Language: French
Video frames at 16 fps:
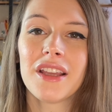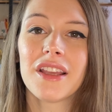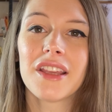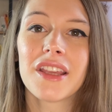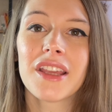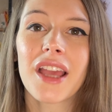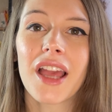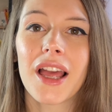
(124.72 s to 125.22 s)

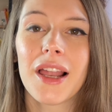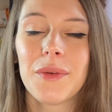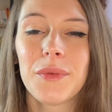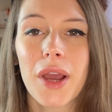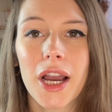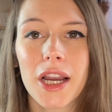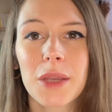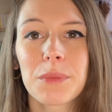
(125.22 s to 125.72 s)
Et elle lui
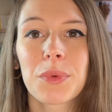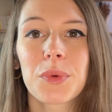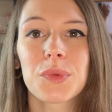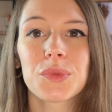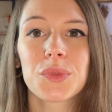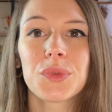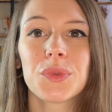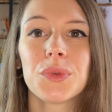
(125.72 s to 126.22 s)
a
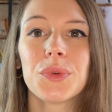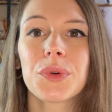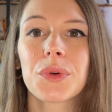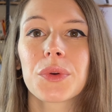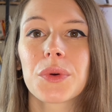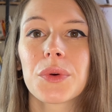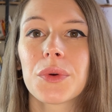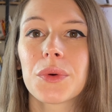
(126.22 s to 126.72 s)
répondu
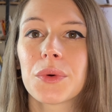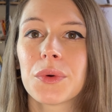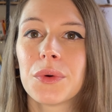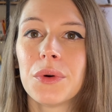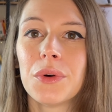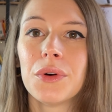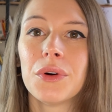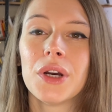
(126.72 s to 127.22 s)
que
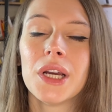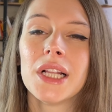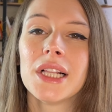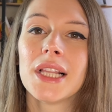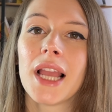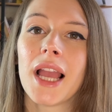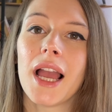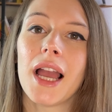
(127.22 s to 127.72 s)
euh,
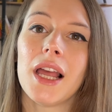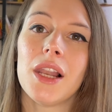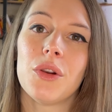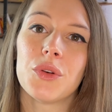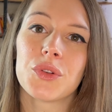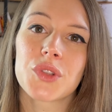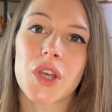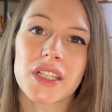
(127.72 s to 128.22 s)

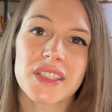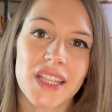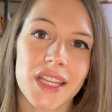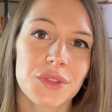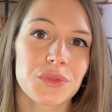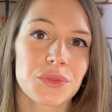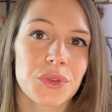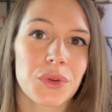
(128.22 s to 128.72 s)
elle sortait
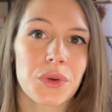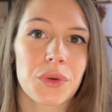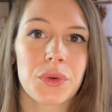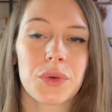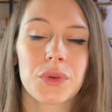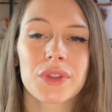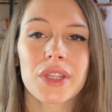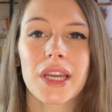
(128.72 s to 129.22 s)
d'une
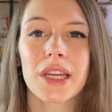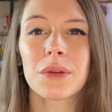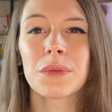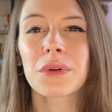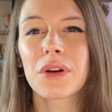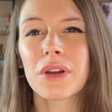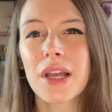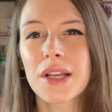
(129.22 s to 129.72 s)
euh, très
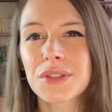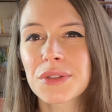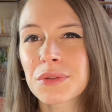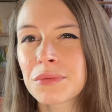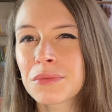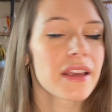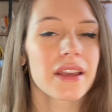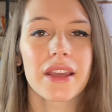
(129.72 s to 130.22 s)
longue
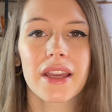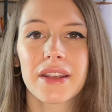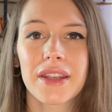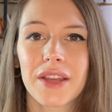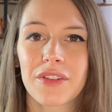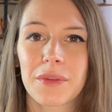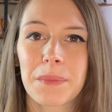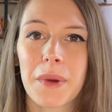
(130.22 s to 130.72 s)
relation, qu'elle
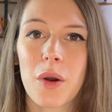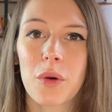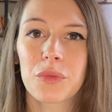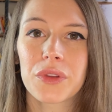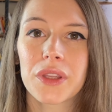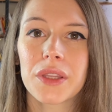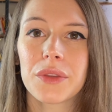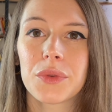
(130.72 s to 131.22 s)
n'avait pas
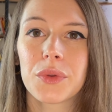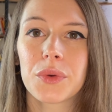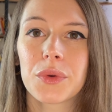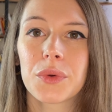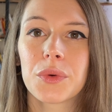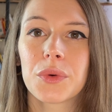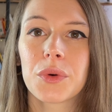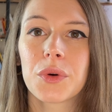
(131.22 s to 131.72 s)
envie
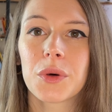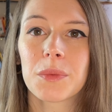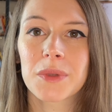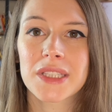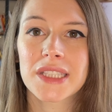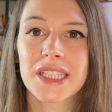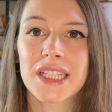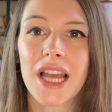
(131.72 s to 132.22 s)
de
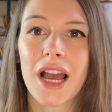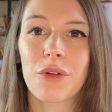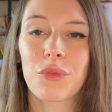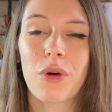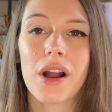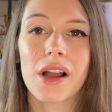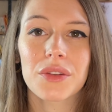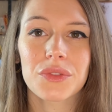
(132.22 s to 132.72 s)
commencer à
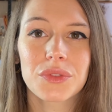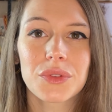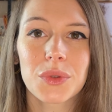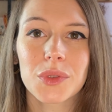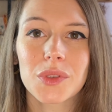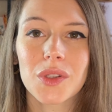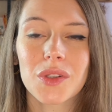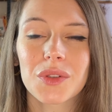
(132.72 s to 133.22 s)
voir
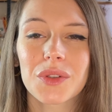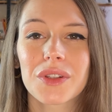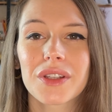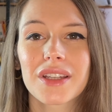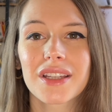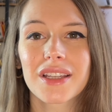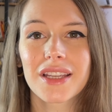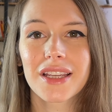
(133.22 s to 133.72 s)
d'autres
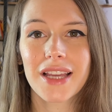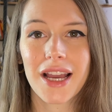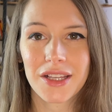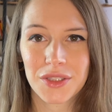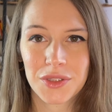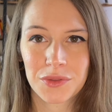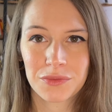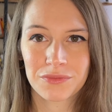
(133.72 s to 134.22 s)

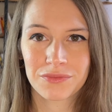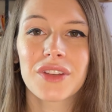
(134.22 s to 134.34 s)
garçons.